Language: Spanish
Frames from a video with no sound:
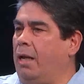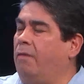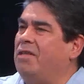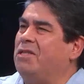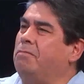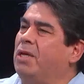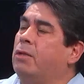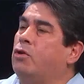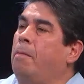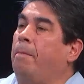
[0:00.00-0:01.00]
el
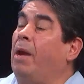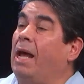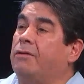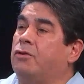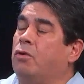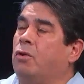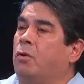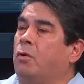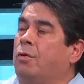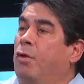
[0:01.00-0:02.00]
vencimiento del plazo
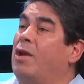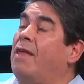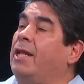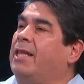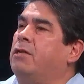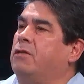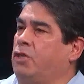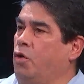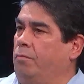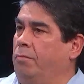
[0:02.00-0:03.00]
de una
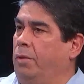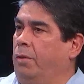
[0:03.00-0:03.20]
detención.